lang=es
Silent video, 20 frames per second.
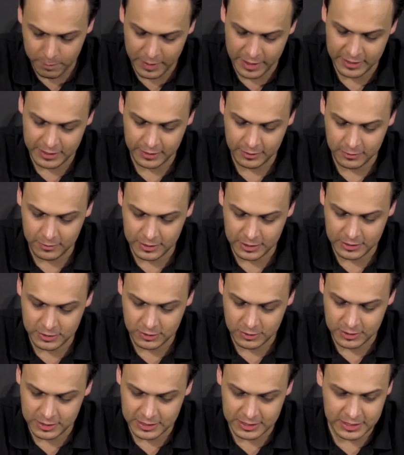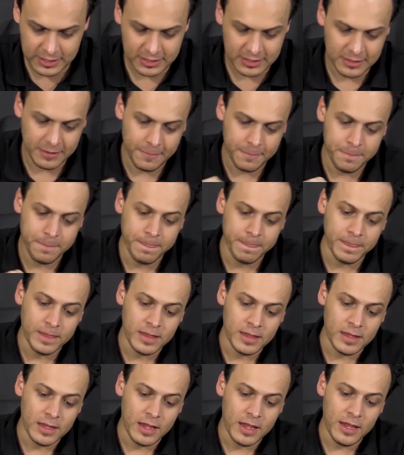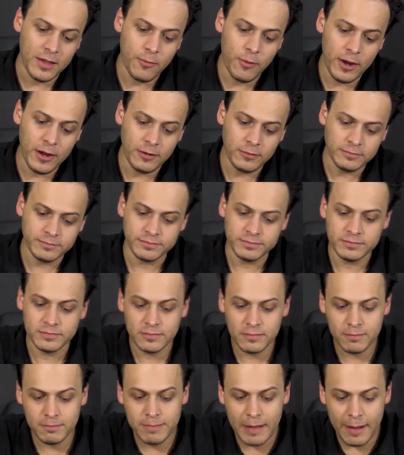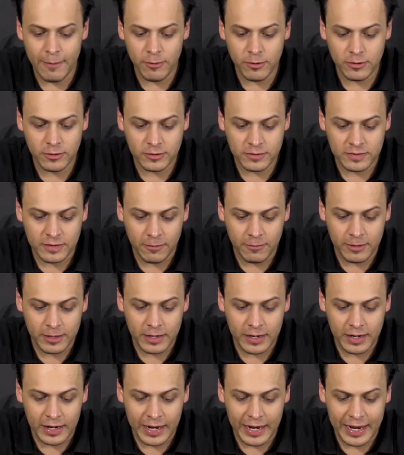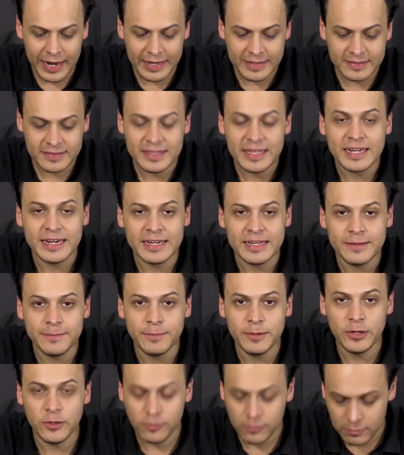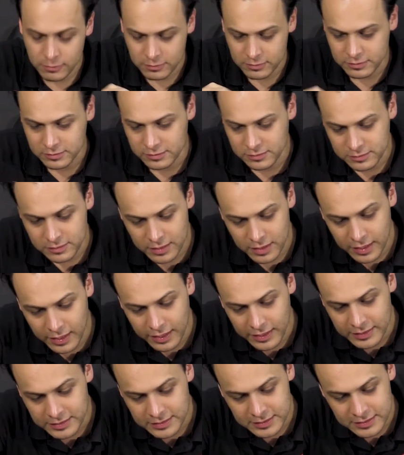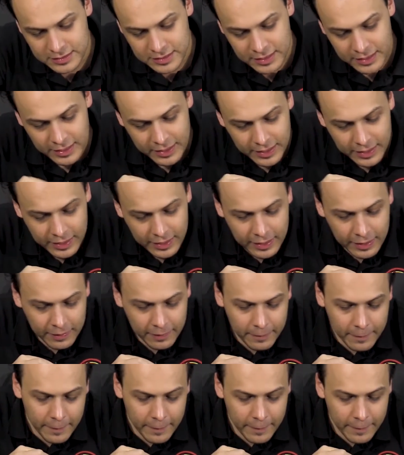padre coleccionistas. Y bueno, vámonos a ver este review. Este...